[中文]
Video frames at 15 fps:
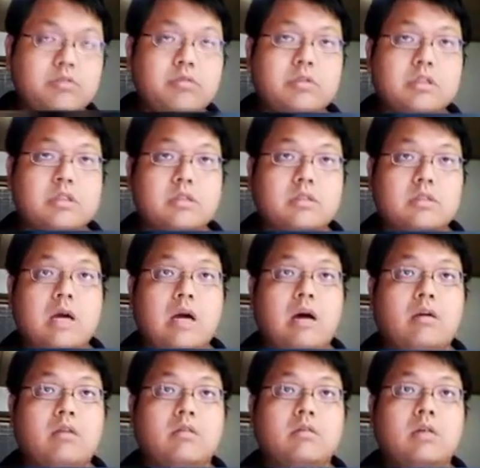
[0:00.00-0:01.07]
去思
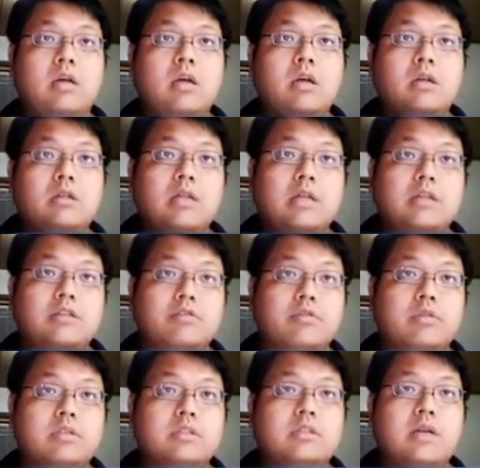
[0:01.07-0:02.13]
考。那你就
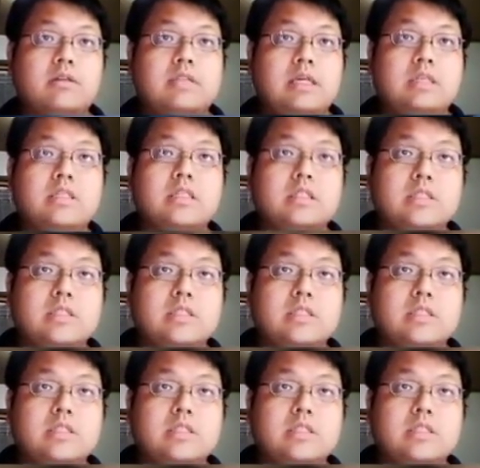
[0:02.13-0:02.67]
会知道这一题